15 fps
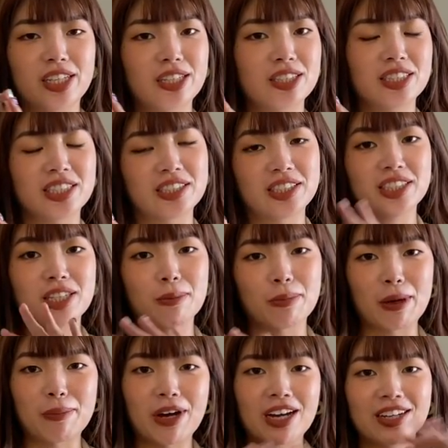应该可能七点
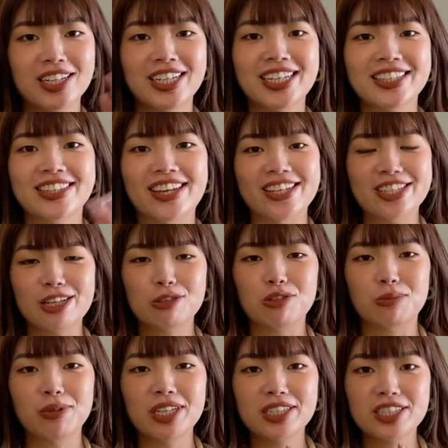半吧。对，等一下
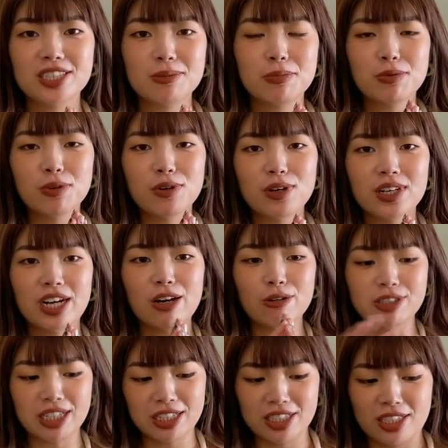准备直播，然后
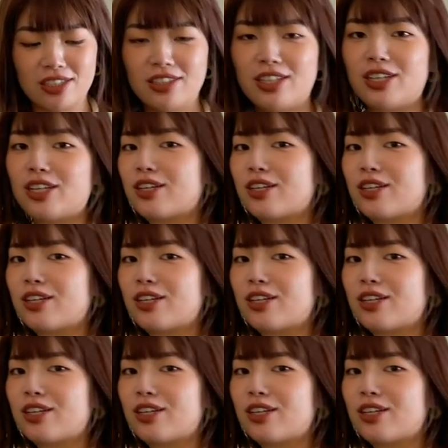我现在先